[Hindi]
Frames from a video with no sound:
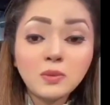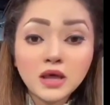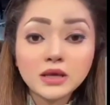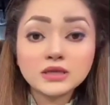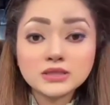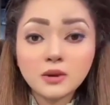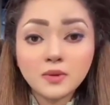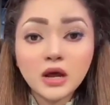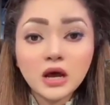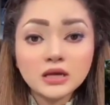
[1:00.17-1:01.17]
आठ ममालिक के
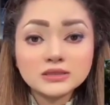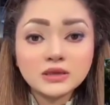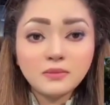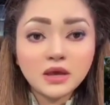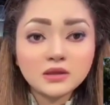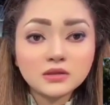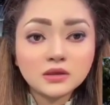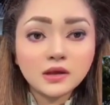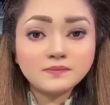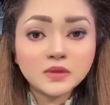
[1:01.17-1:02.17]
सरबराहान
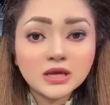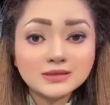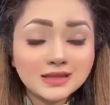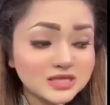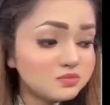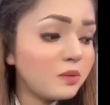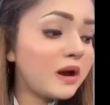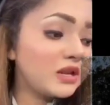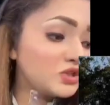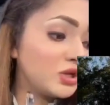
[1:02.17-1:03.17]
समेत दस
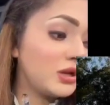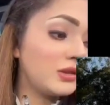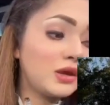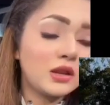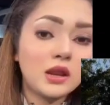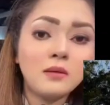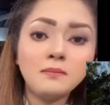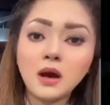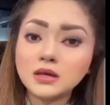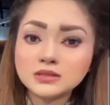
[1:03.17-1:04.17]
ममालिक शिरकत कर रहे
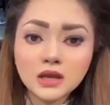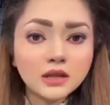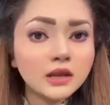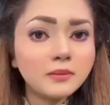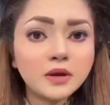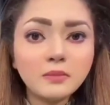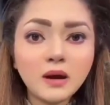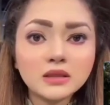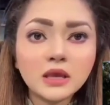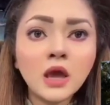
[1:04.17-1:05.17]
हैं पाकिस्तान के लिए
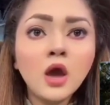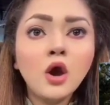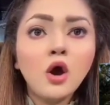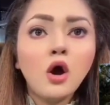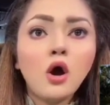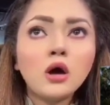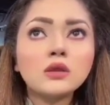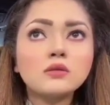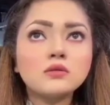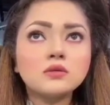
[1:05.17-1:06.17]
बड़ी बात है
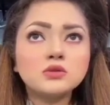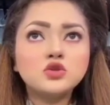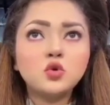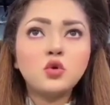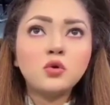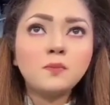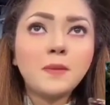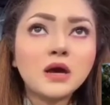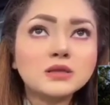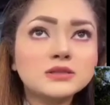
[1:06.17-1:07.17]
और जो
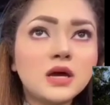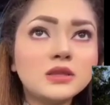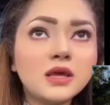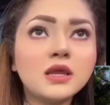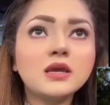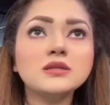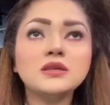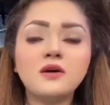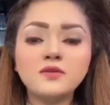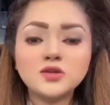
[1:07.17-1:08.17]
पाकिस्तान तहरीक
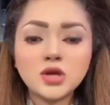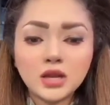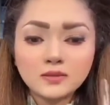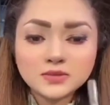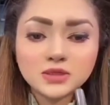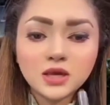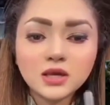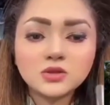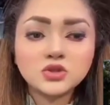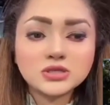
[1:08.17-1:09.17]
इंसाफ की जानब
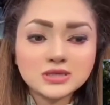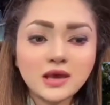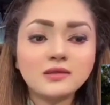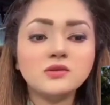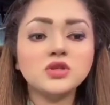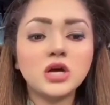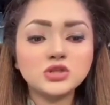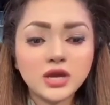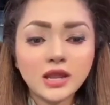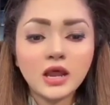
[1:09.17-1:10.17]
से जिस
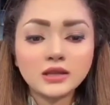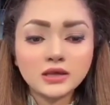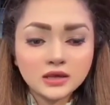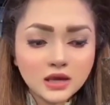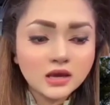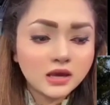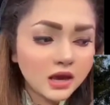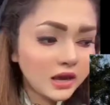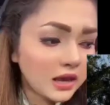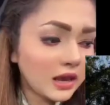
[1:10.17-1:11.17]
एहतजाज का ऐलान किया
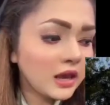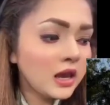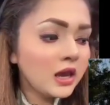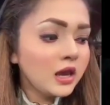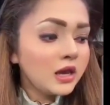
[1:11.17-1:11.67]
गया है